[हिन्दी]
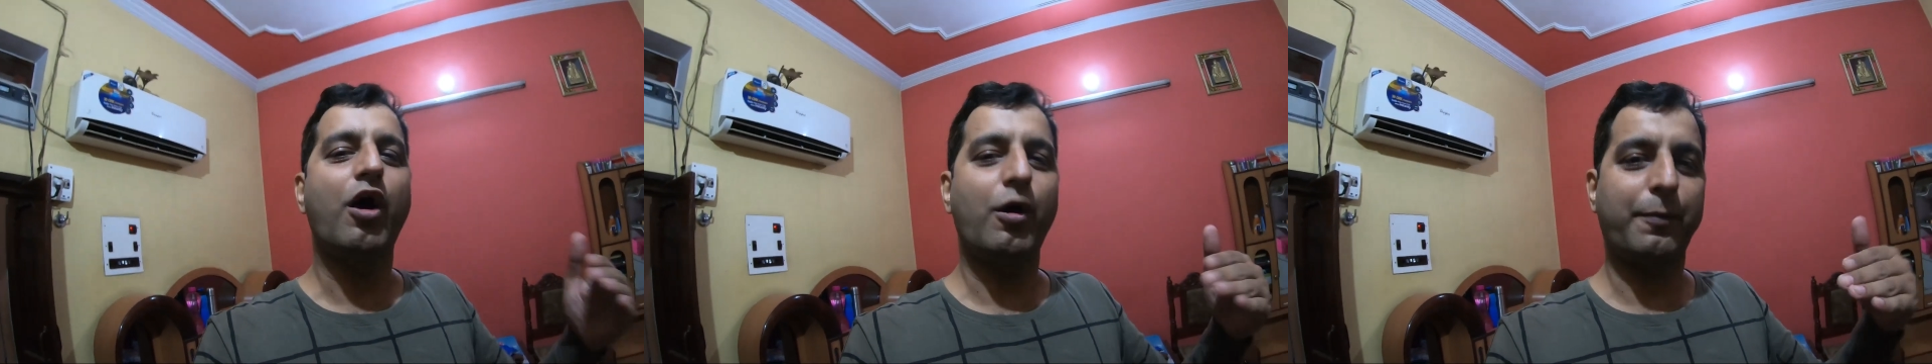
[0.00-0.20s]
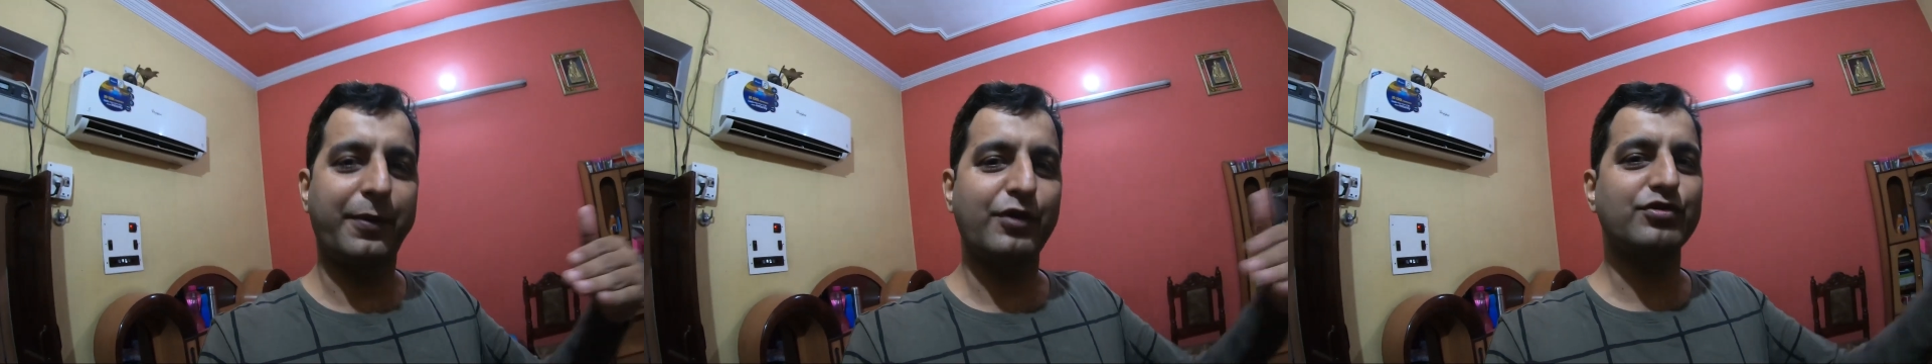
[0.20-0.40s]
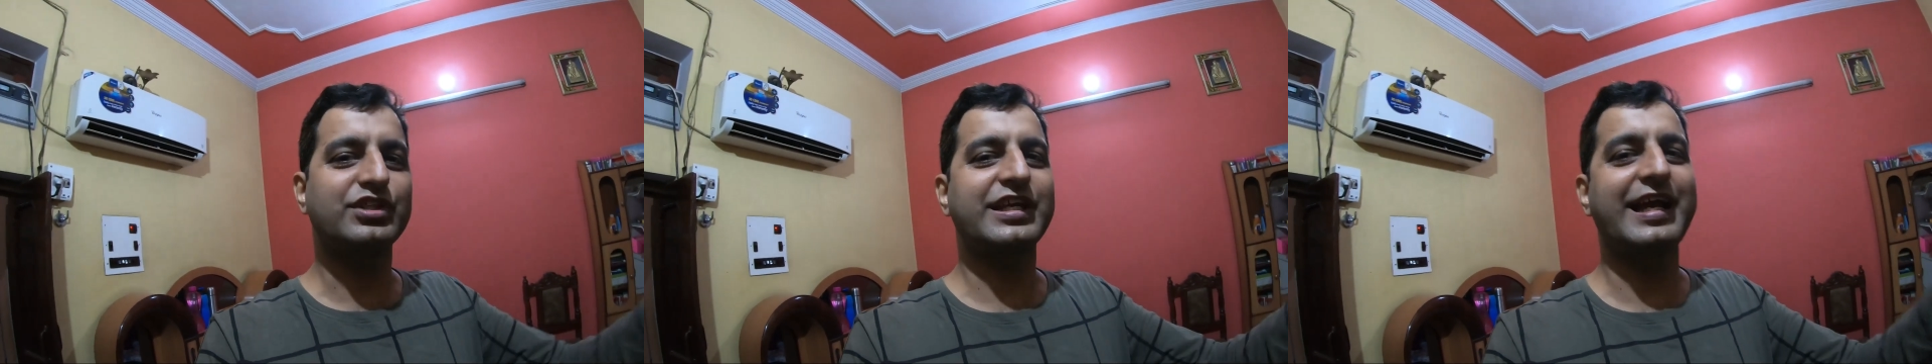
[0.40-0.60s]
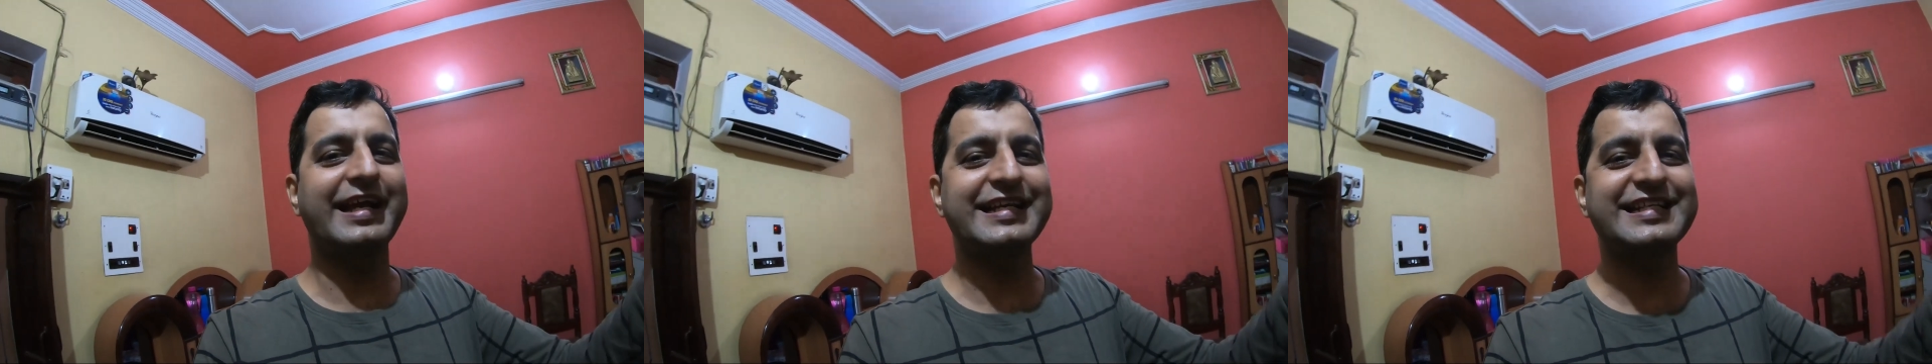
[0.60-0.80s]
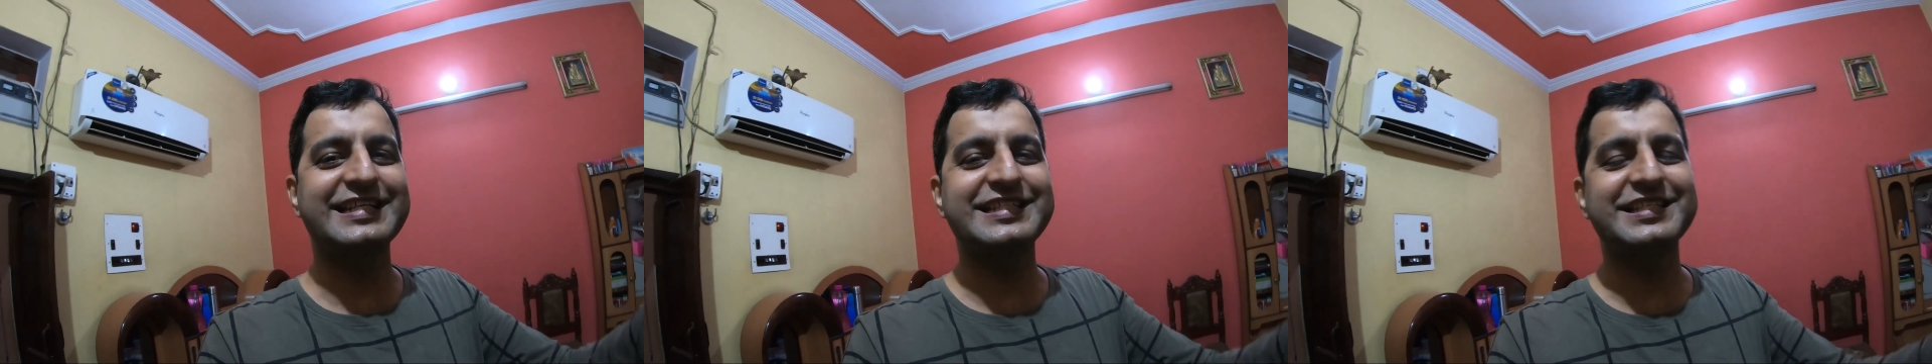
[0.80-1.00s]
और फिर उसके
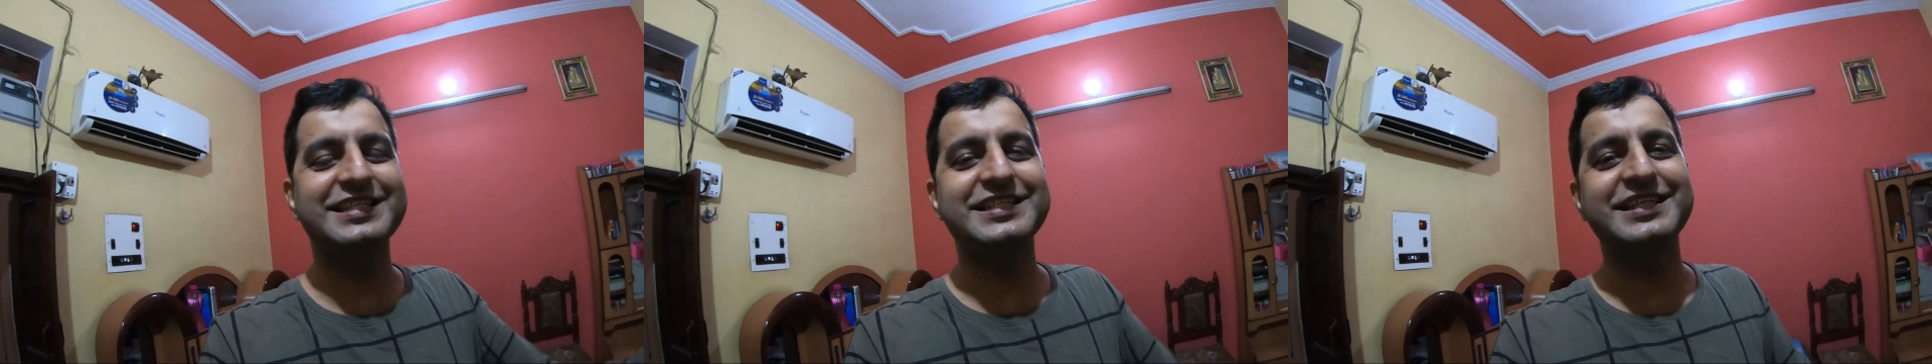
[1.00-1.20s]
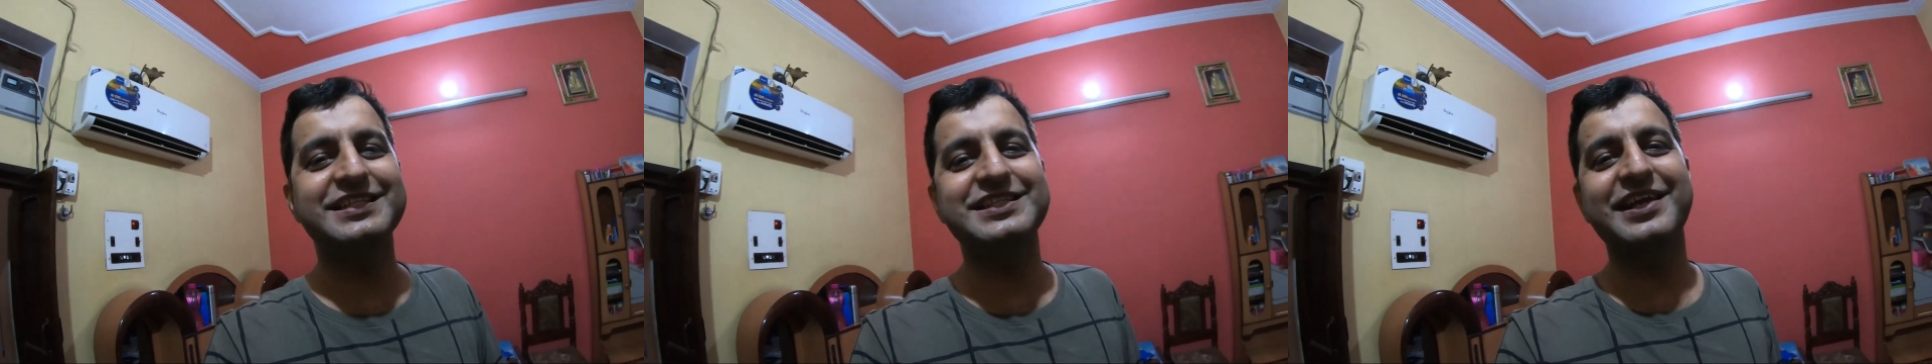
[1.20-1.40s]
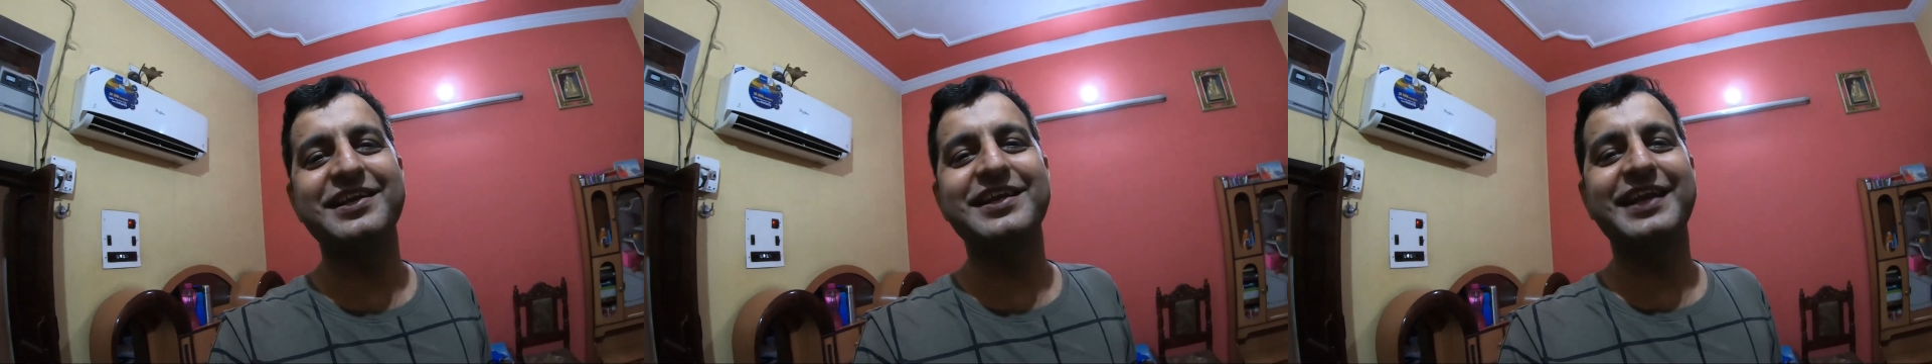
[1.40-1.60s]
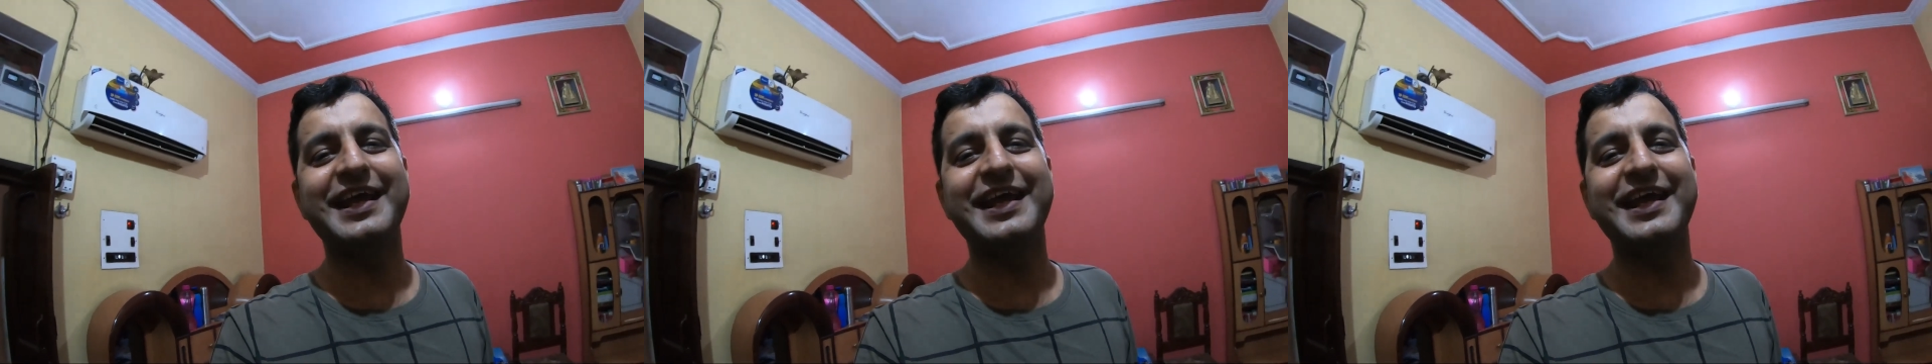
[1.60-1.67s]
आगे जैसे जैसे जर्नी